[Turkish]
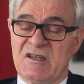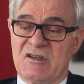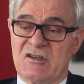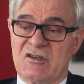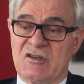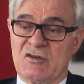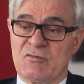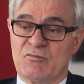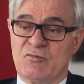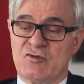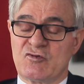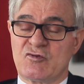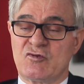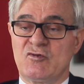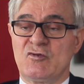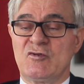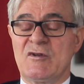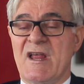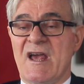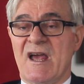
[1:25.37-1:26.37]
e,
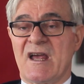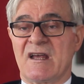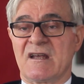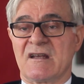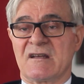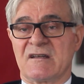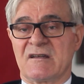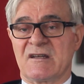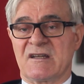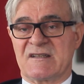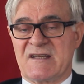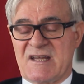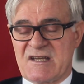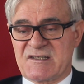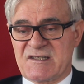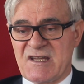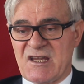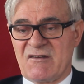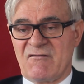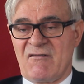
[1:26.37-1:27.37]
bütünüyle e,
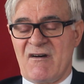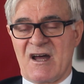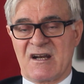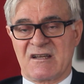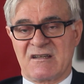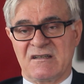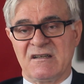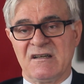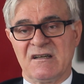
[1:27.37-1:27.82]
desteği vardı.